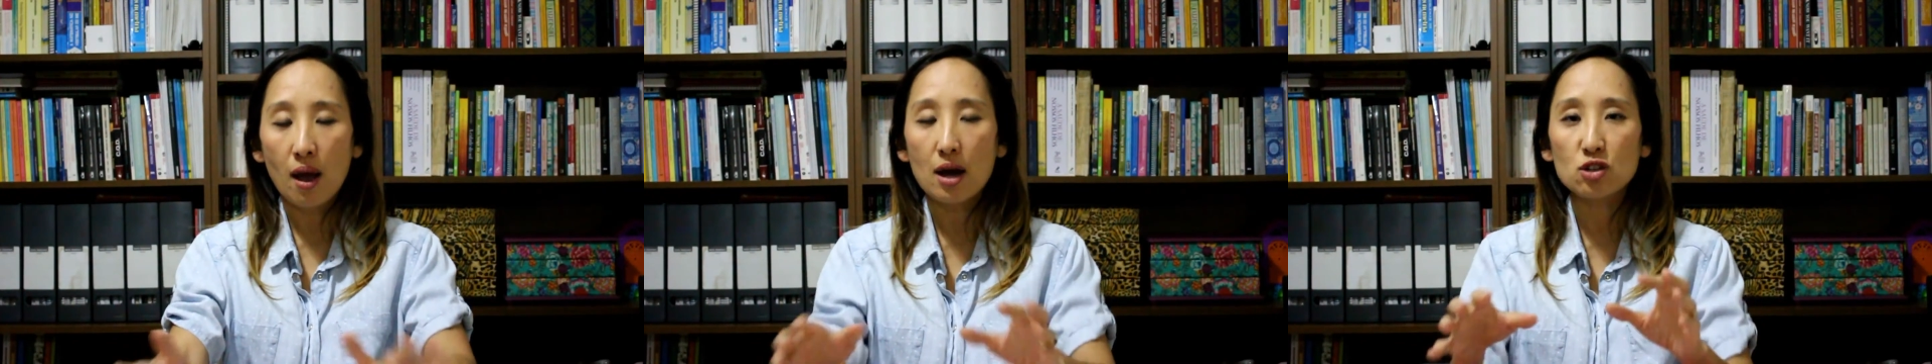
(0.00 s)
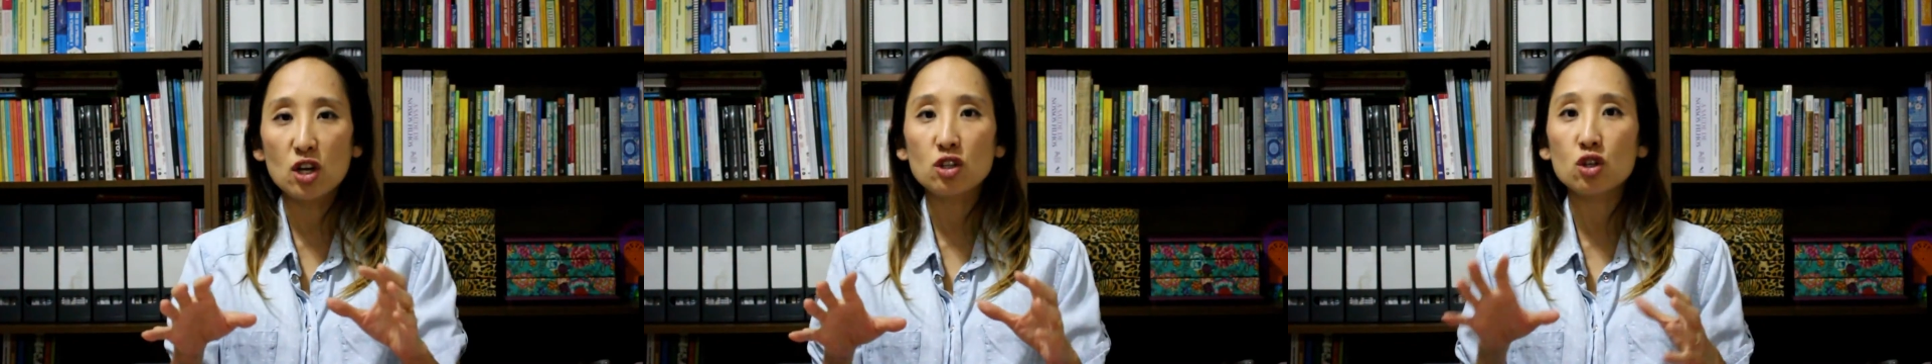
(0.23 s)
A
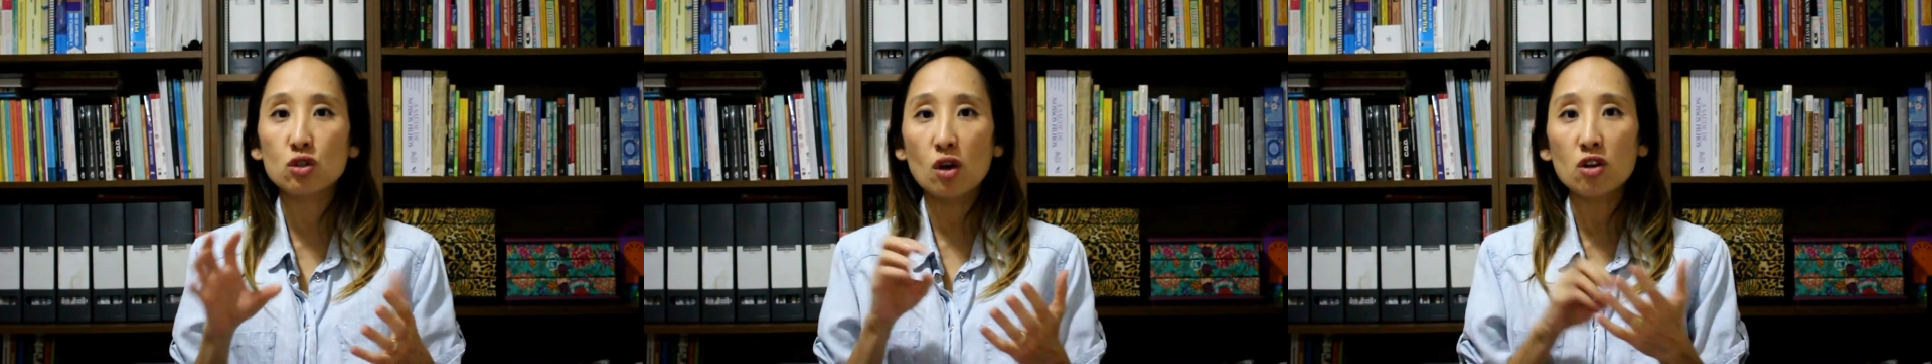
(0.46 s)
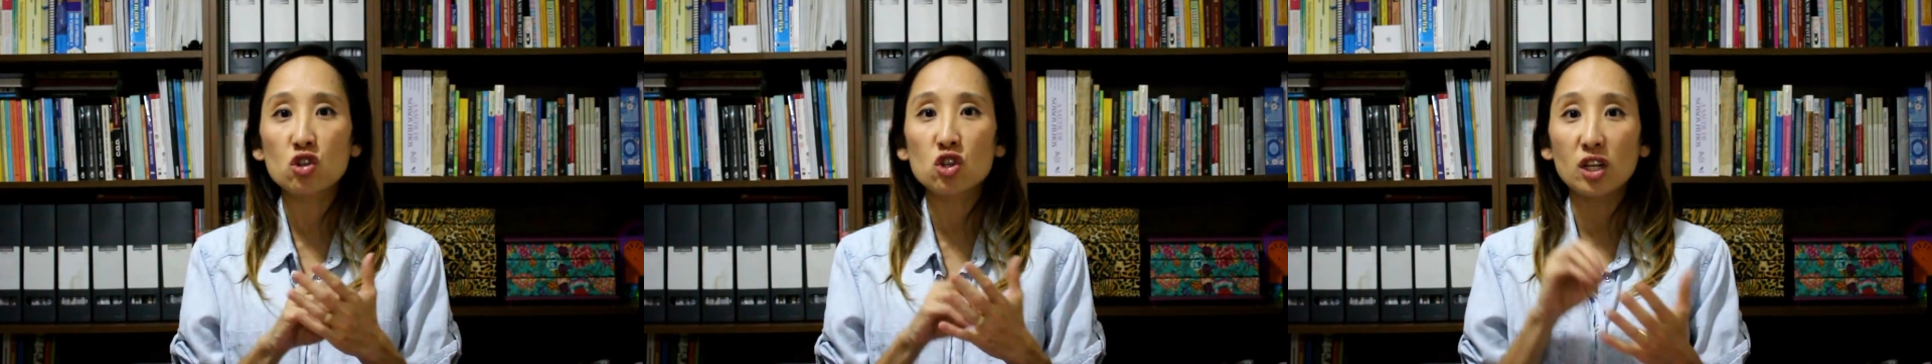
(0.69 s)
gente
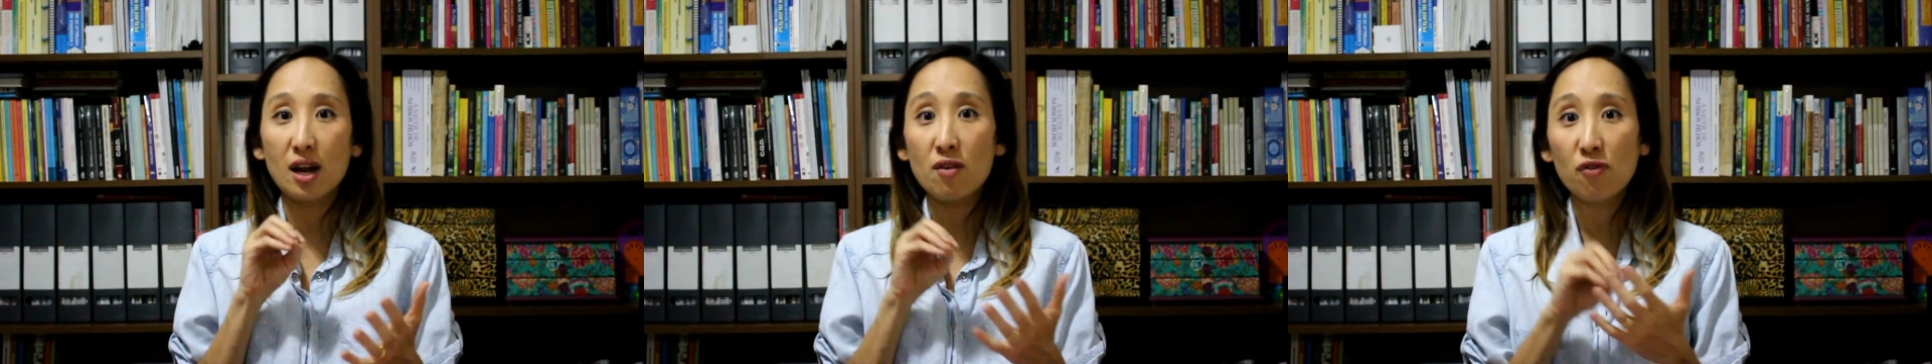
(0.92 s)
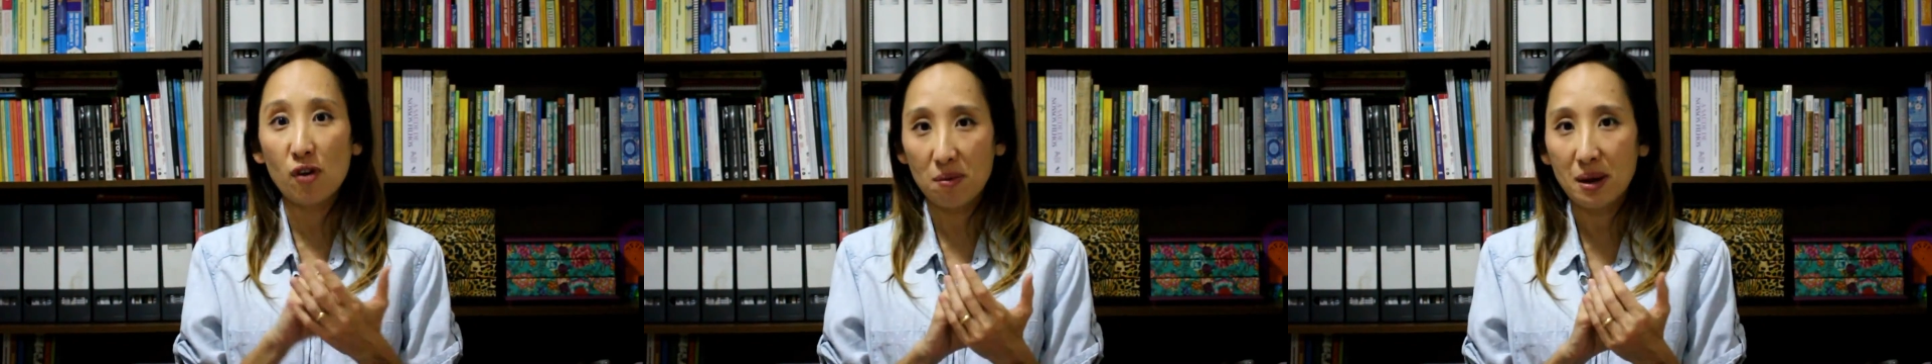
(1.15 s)
só tira a
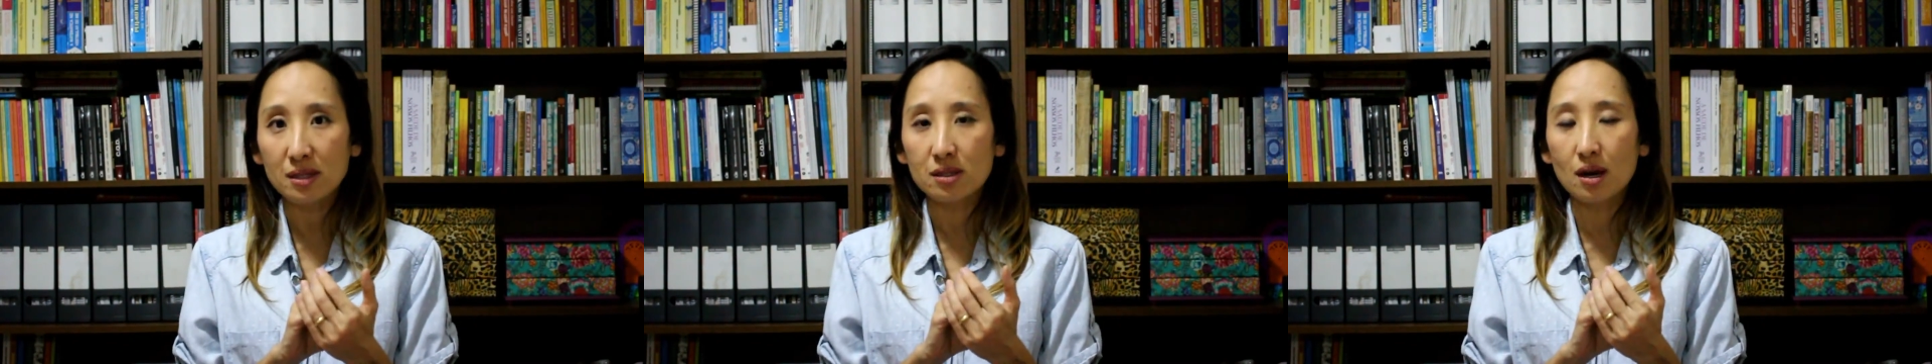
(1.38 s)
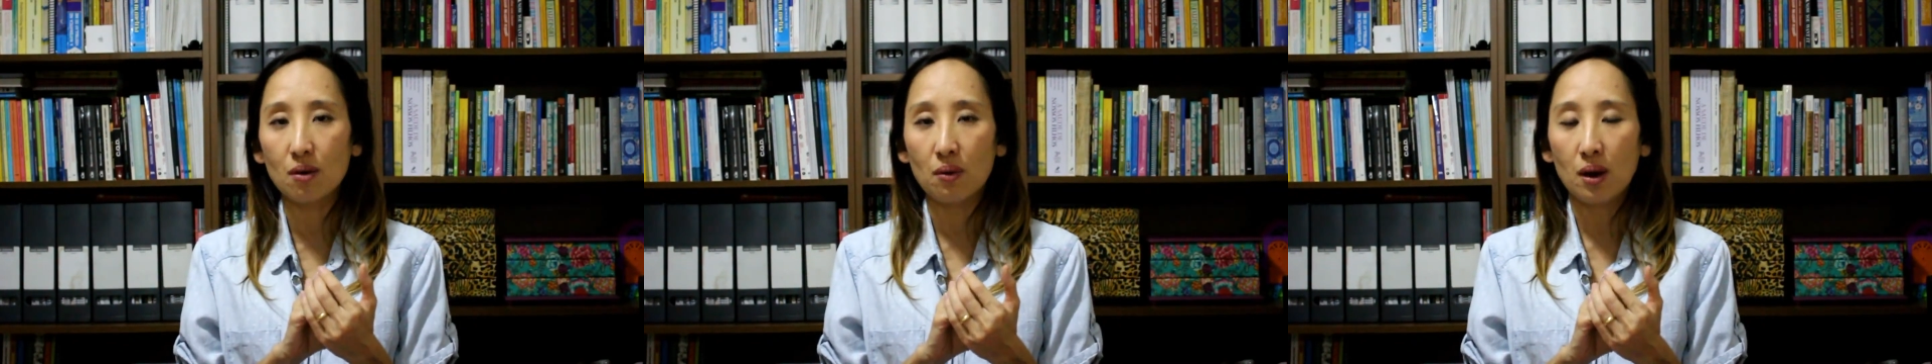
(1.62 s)

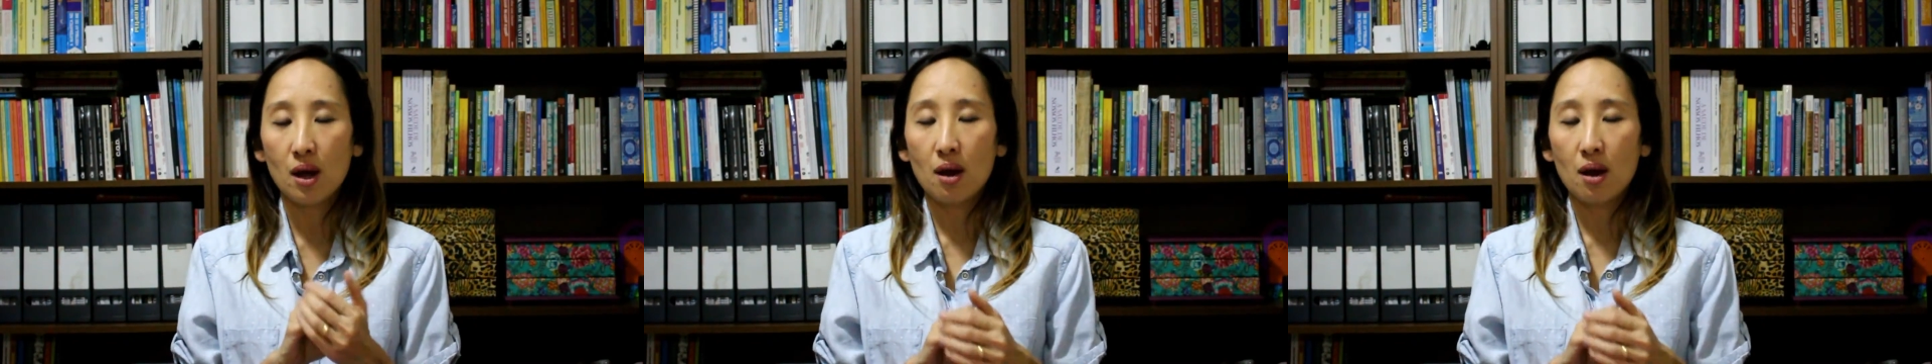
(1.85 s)
informação,